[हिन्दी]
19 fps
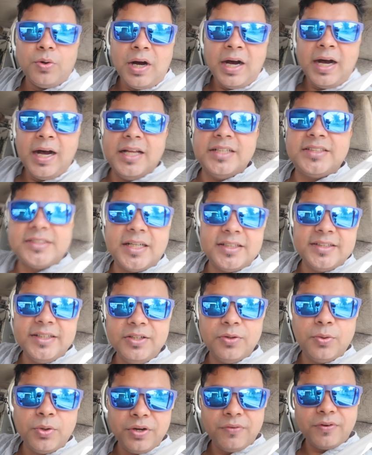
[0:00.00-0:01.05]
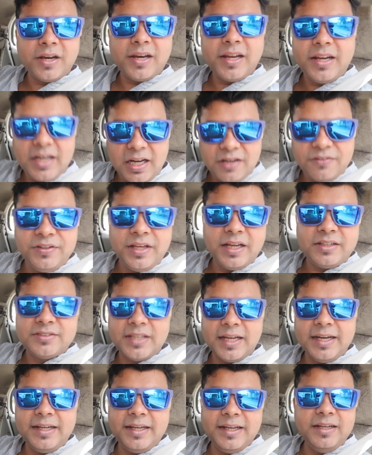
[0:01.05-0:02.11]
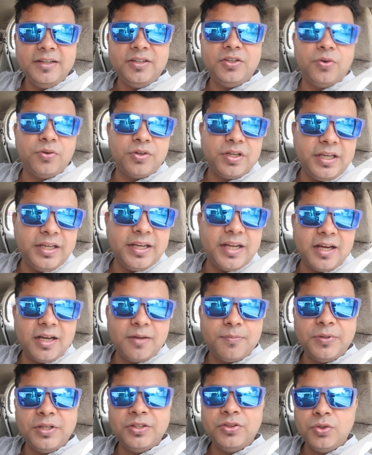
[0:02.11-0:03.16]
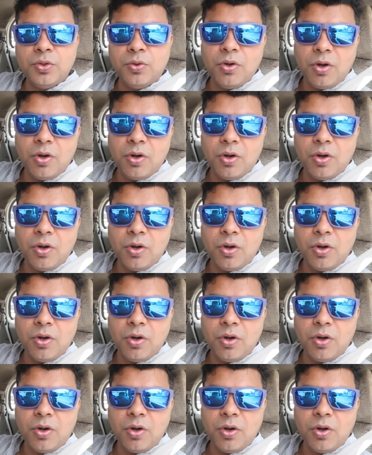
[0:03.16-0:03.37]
तो आज का दिन होने वाला है काफ़ी एक्साइटिंग क्योंकि यहाँ पे